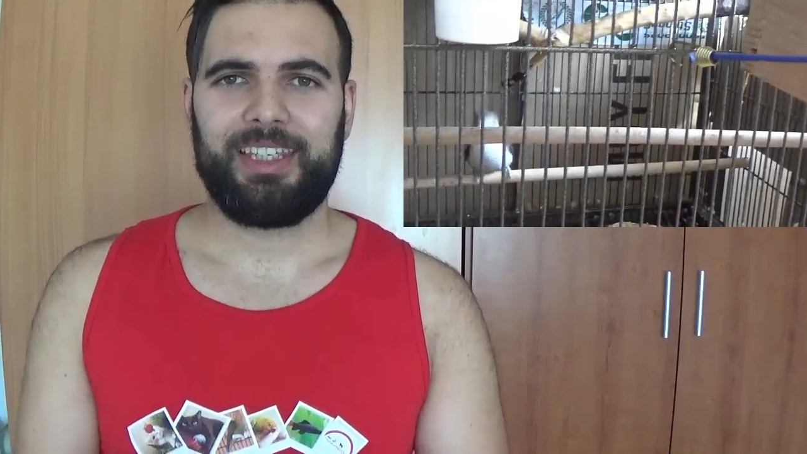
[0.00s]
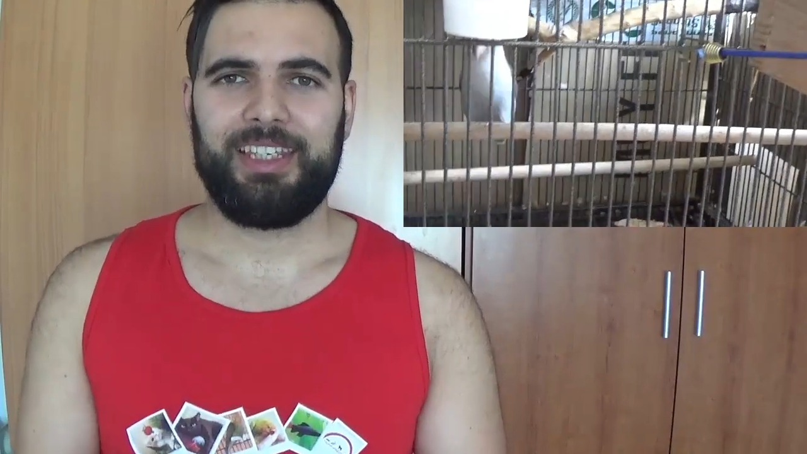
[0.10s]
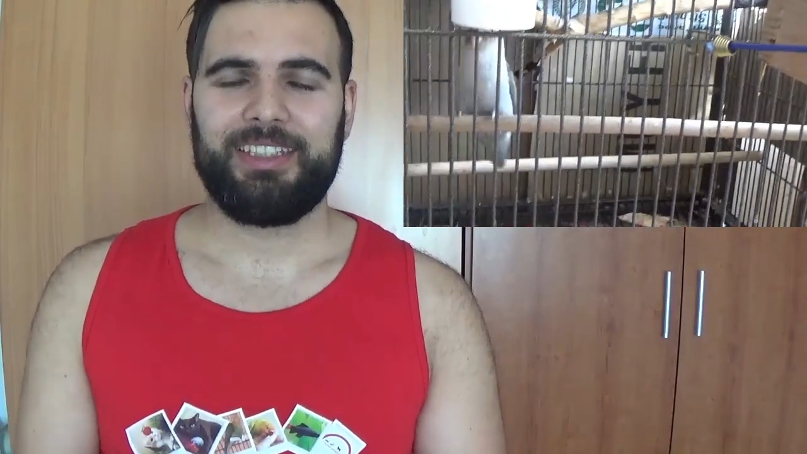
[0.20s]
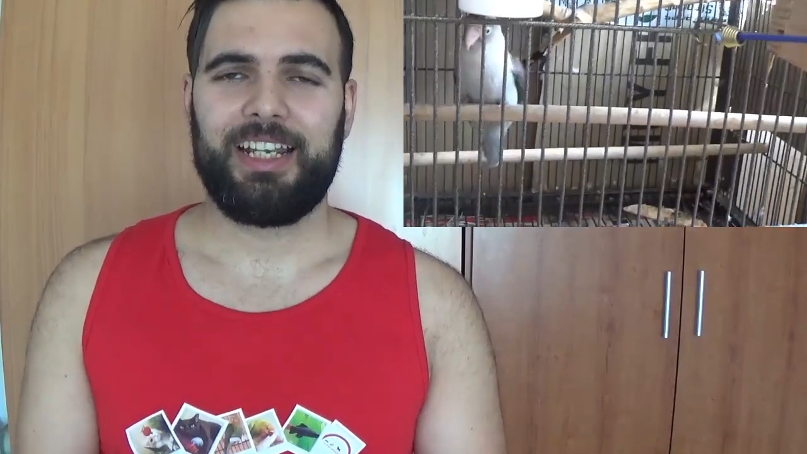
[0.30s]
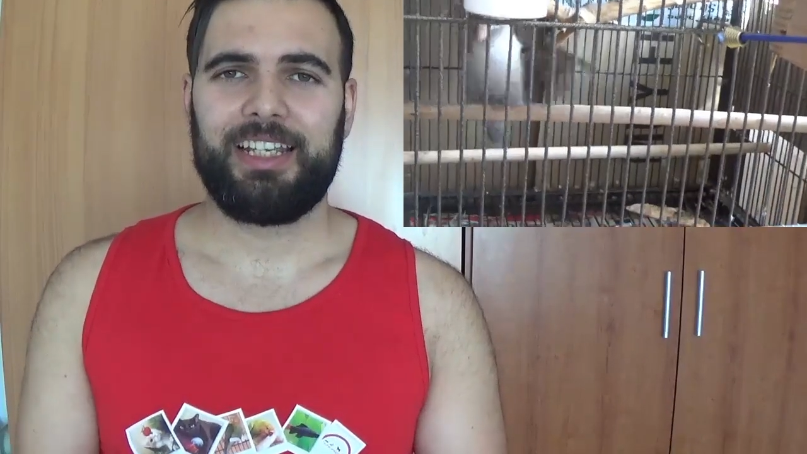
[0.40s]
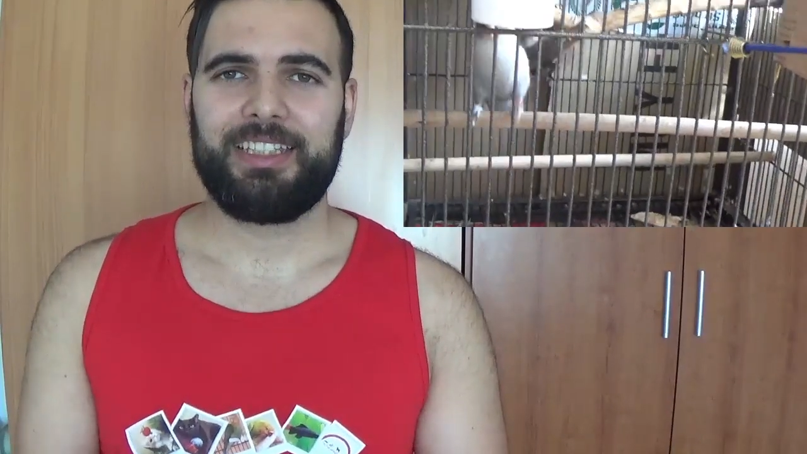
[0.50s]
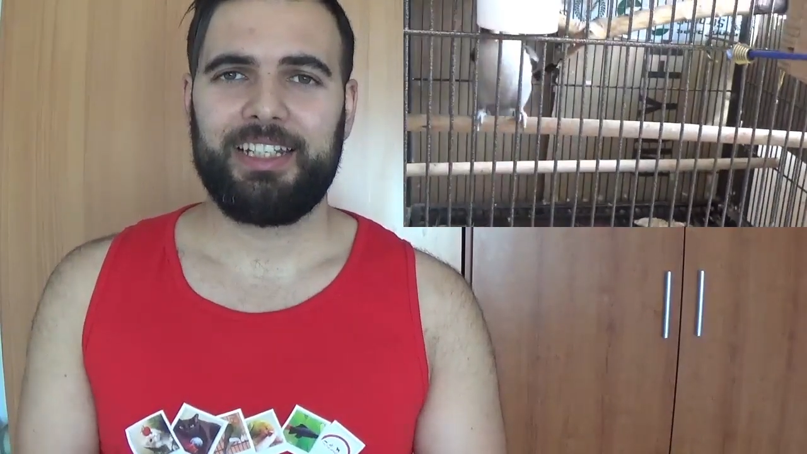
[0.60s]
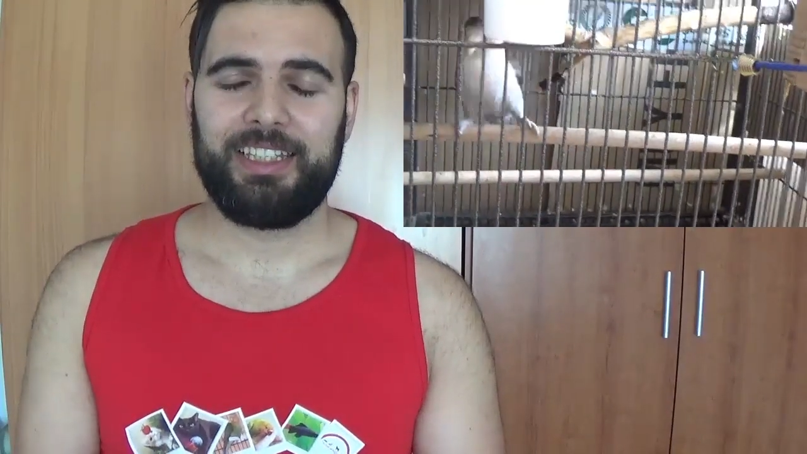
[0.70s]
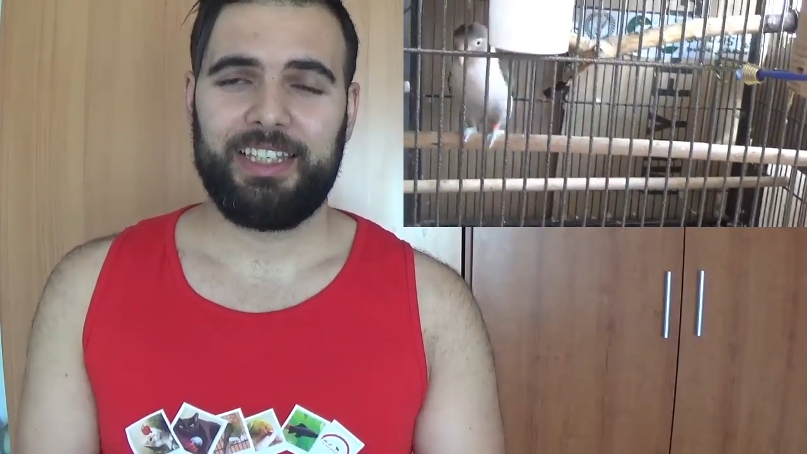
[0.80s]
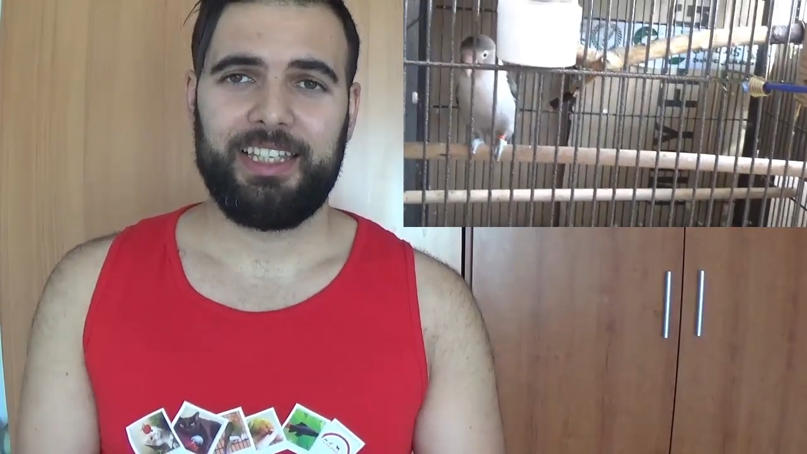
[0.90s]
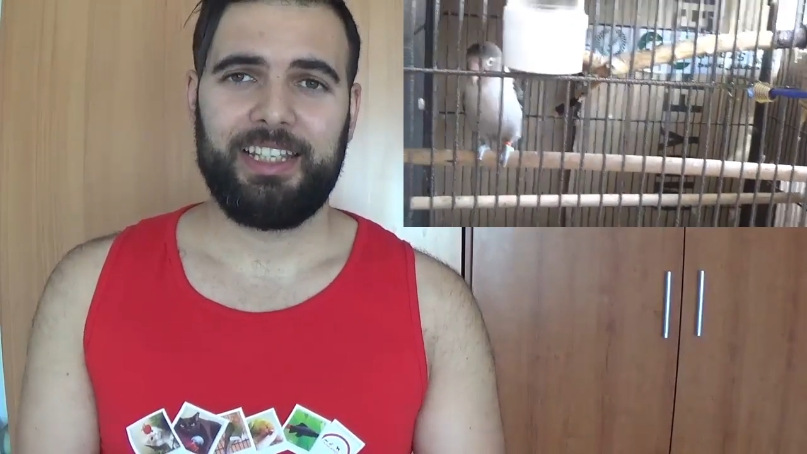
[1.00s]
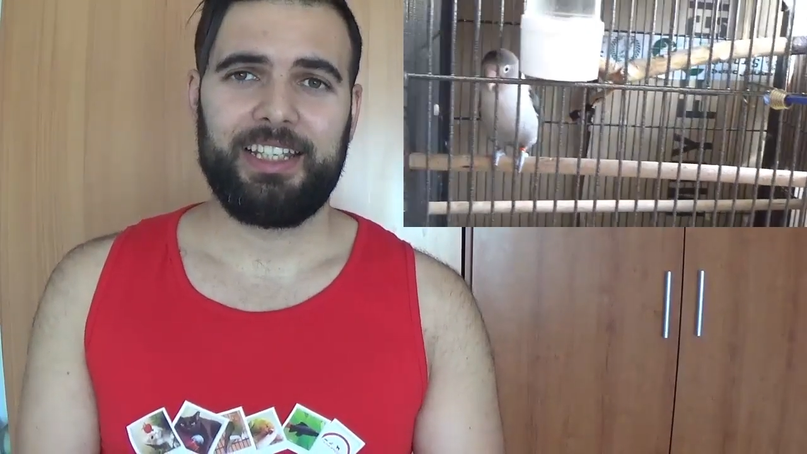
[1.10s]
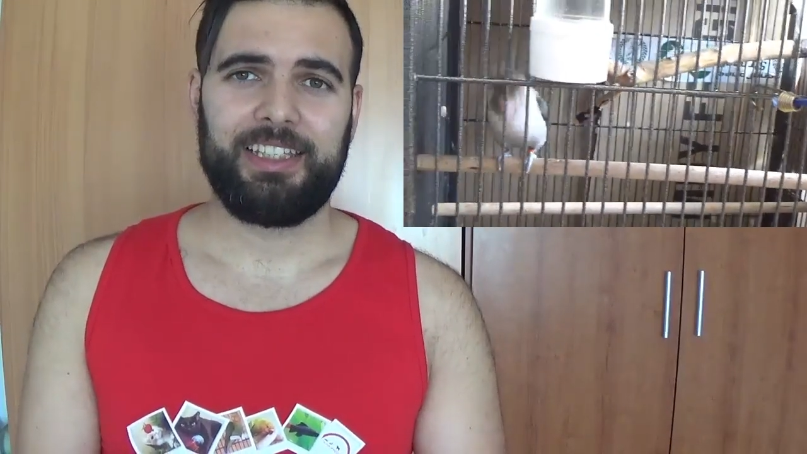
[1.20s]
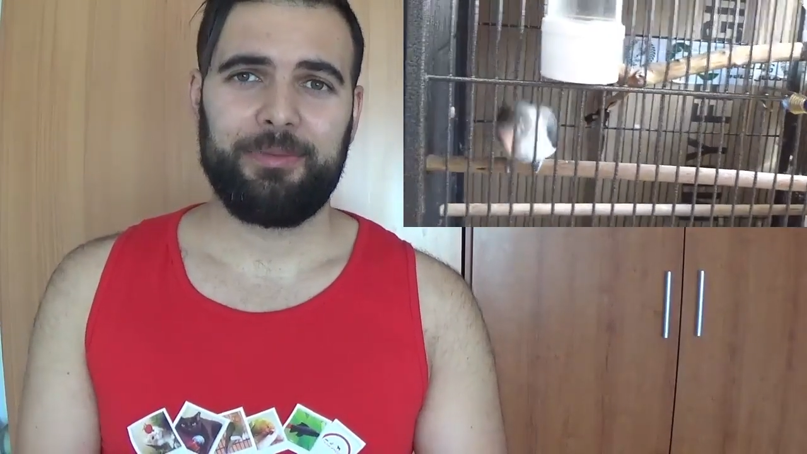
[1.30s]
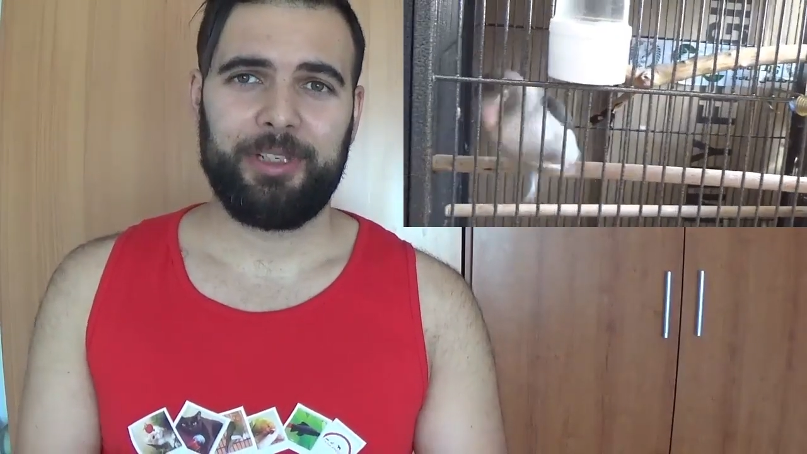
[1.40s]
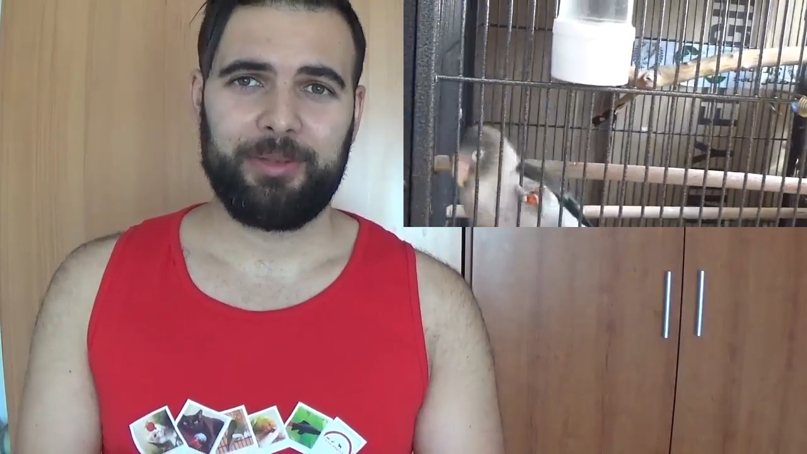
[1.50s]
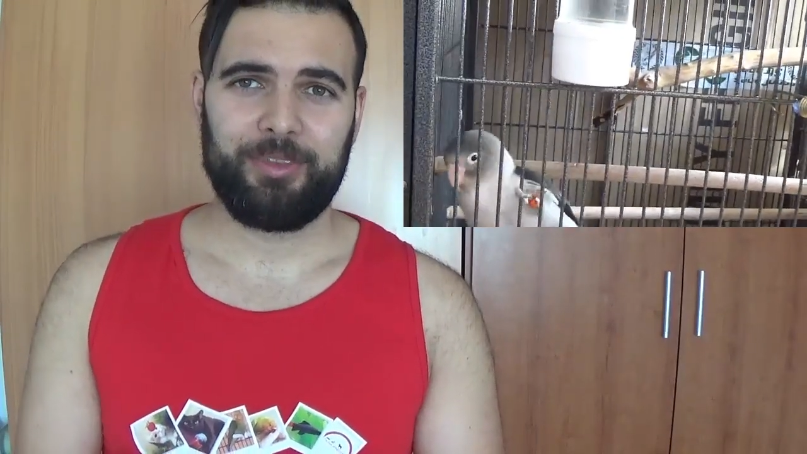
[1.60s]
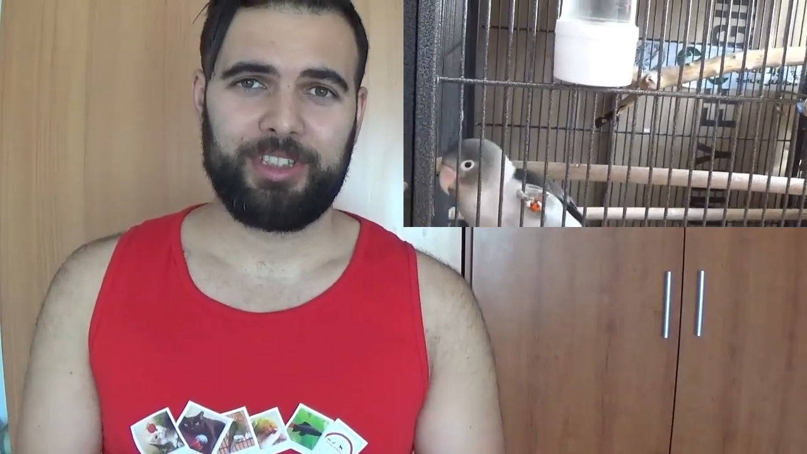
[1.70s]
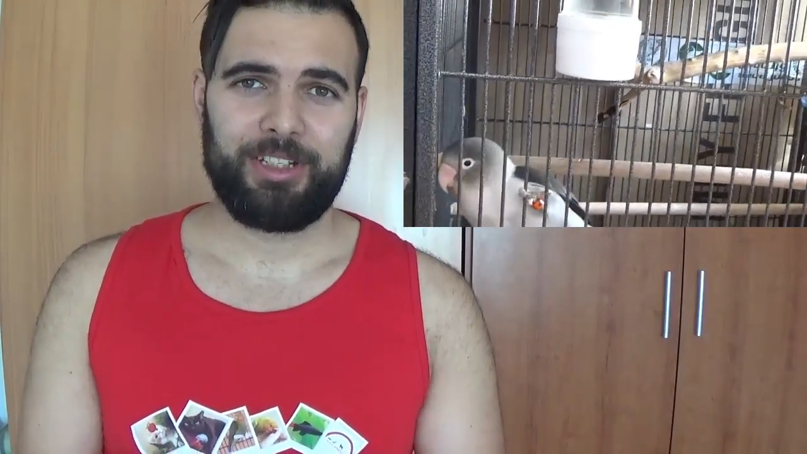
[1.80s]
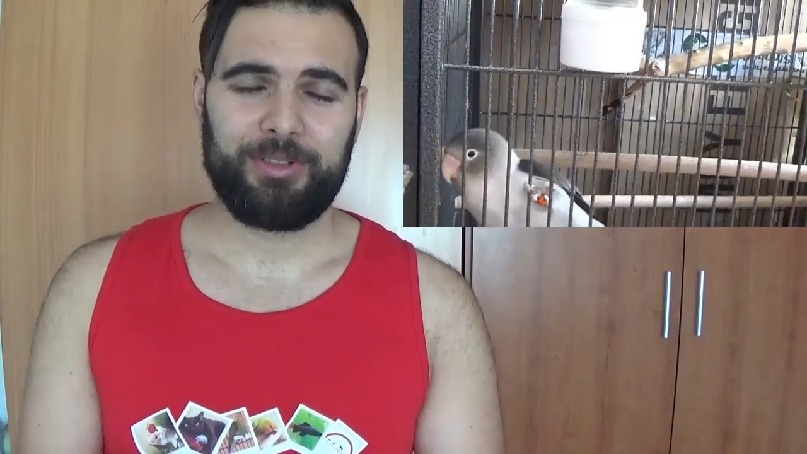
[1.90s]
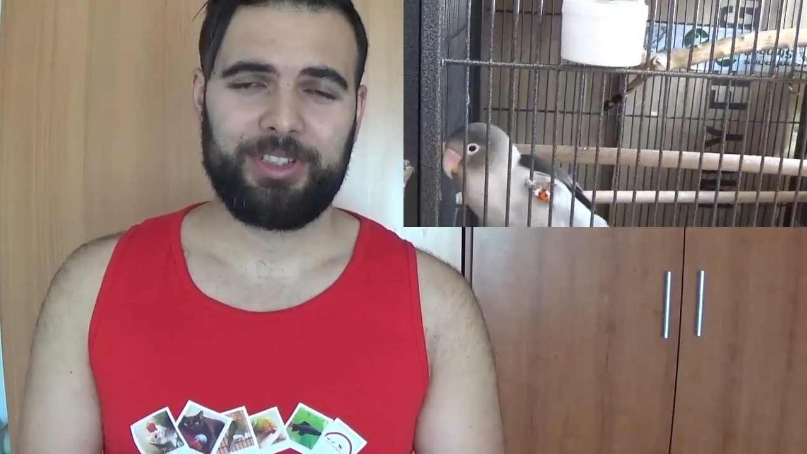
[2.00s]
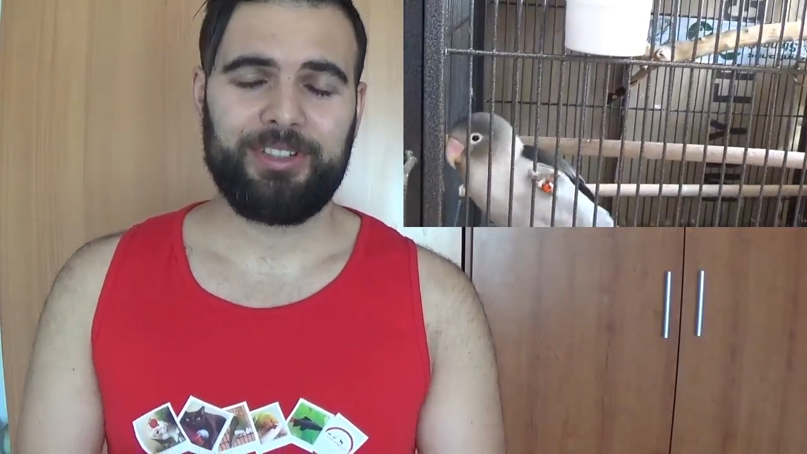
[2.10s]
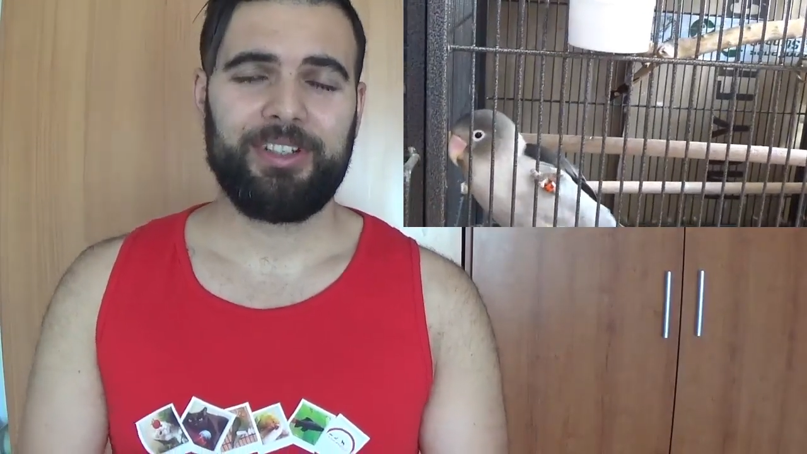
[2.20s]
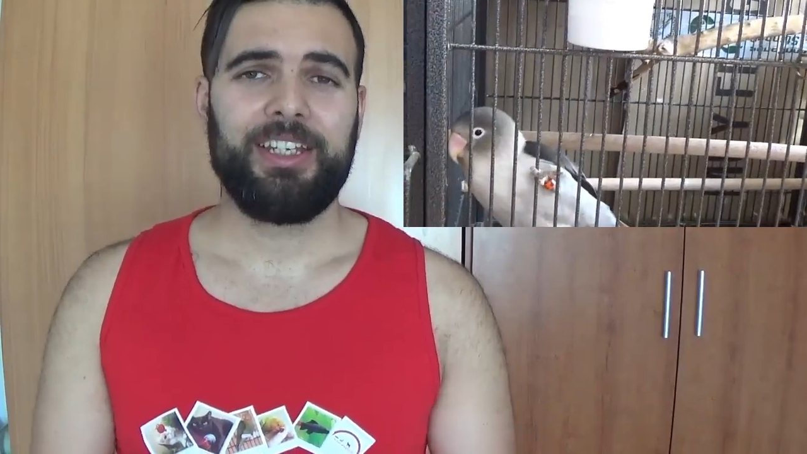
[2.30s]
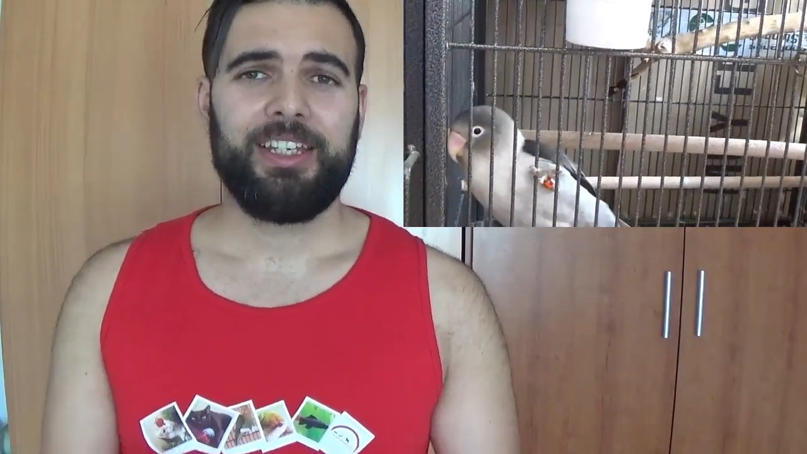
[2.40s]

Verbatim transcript: que salga esta nidada adelante, que me haría mucha ilusión.